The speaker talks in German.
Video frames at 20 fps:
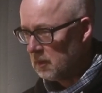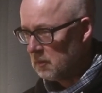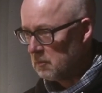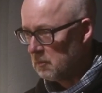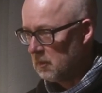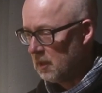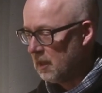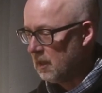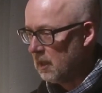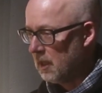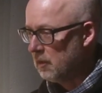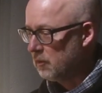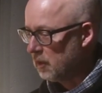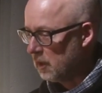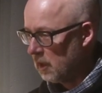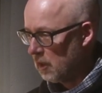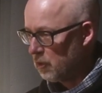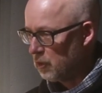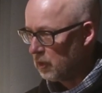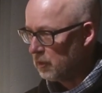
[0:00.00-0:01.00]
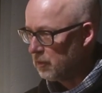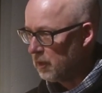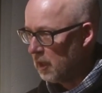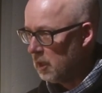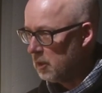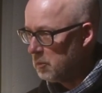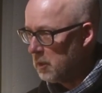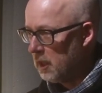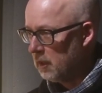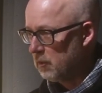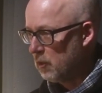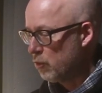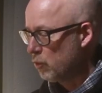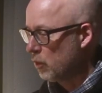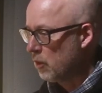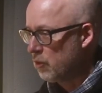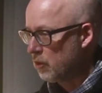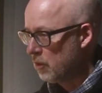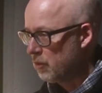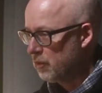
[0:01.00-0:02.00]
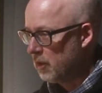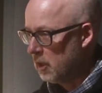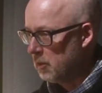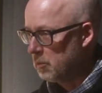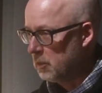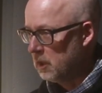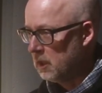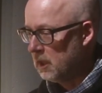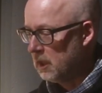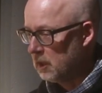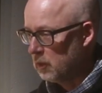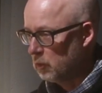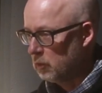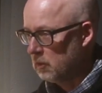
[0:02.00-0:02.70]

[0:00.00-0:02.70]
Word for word: Ähm, entweder es gefällt mir etwas oder es gefällt mir nicht.